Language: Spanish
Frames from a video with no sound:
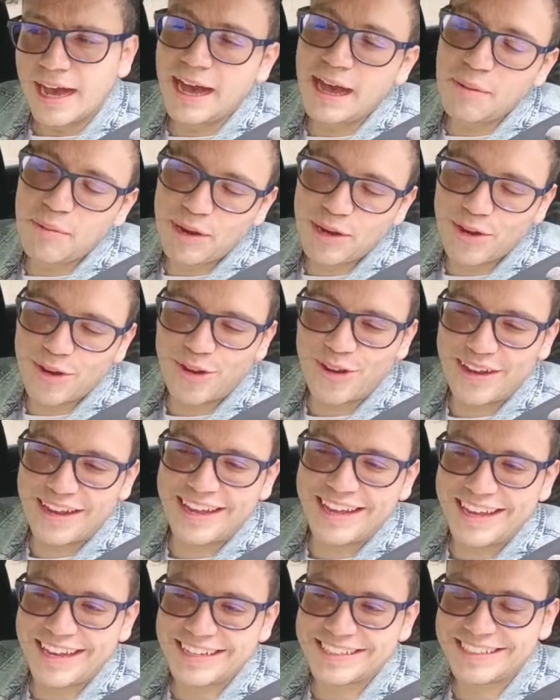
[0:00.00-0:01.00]
Ah, bueno,
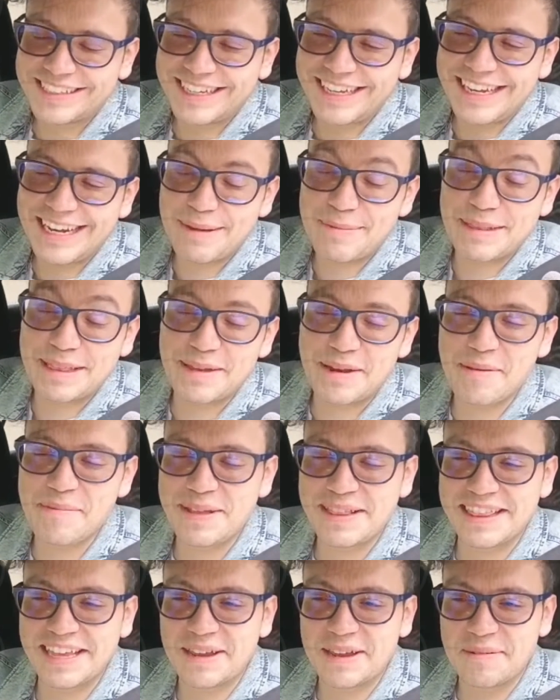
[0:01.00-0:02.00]
eh, sí,
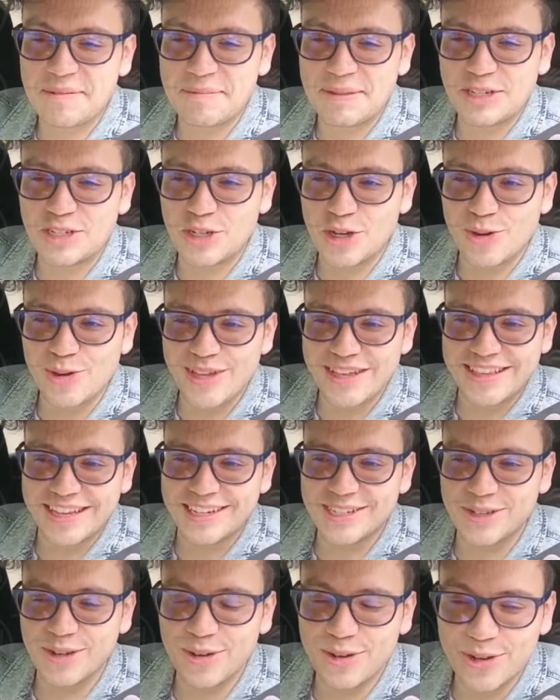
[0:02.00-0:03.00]
lamentablemente mi show de
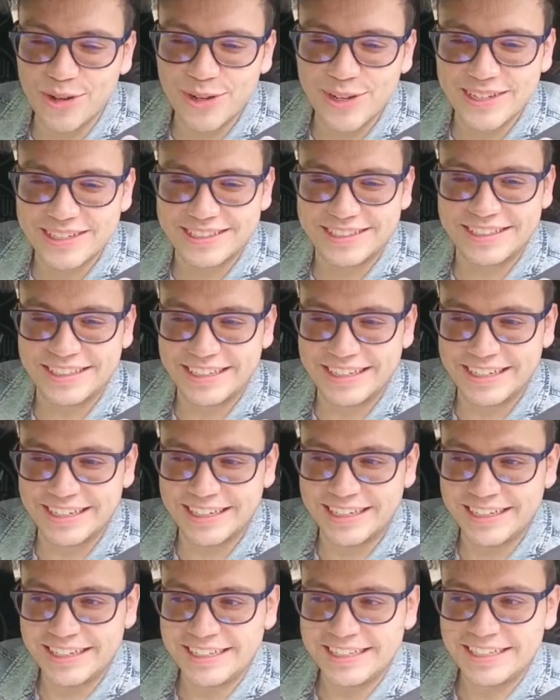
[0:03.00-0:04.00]
Texcoco,
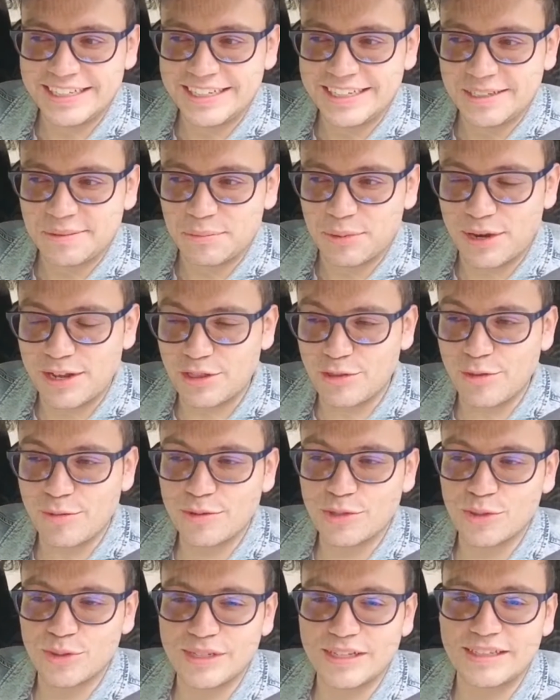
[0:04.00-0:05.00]
este, por ahí
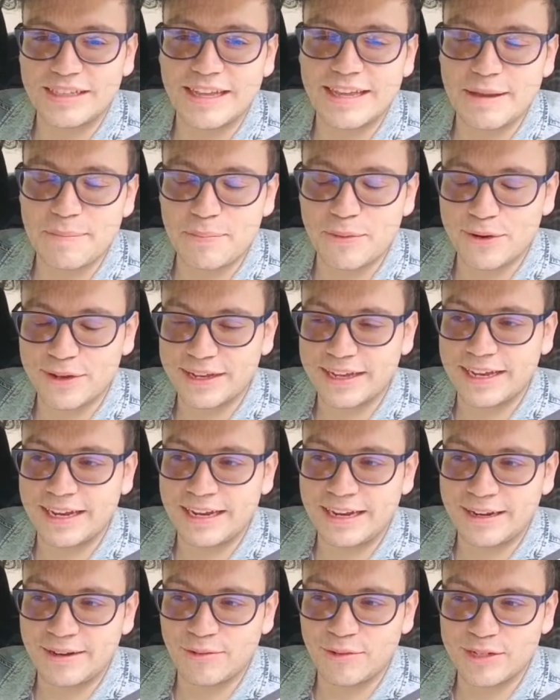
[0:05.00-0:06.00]
tuvimos un detalle
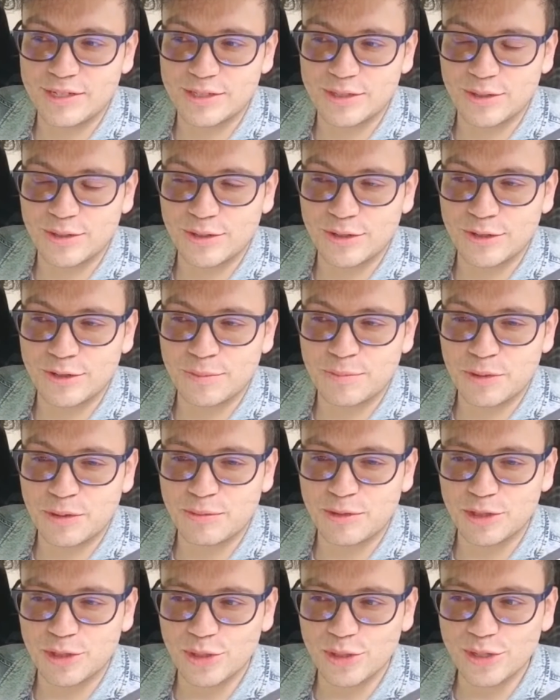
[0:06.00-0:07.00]
porque nuestro
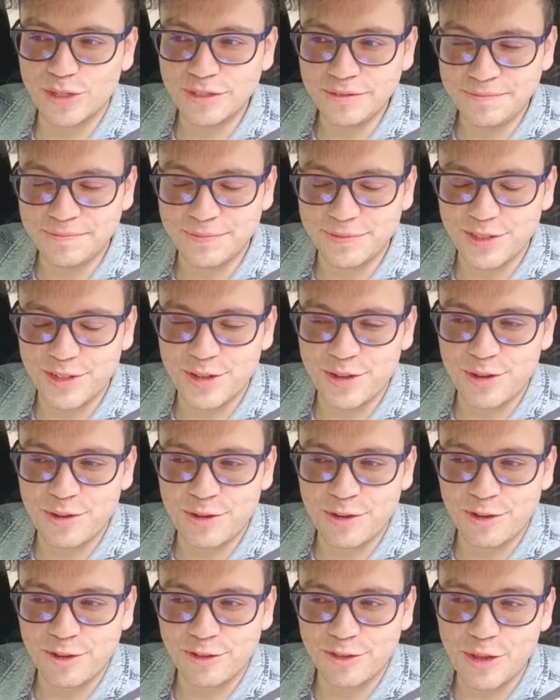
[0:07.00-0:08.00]
promotor
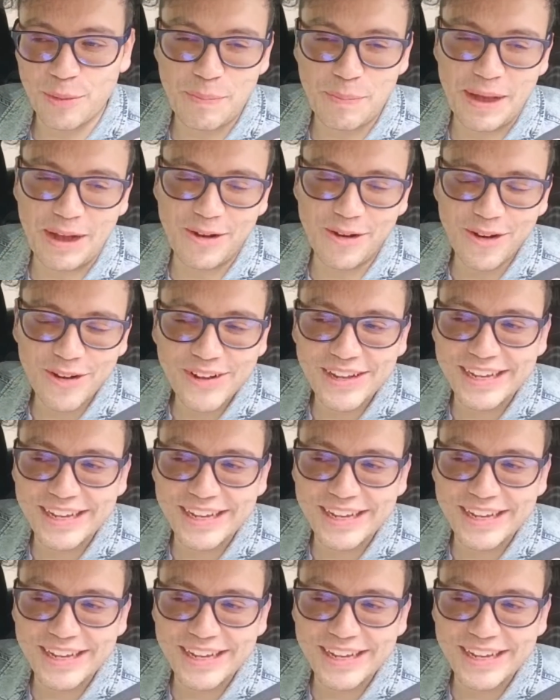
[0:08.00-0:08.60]
no, no pagó.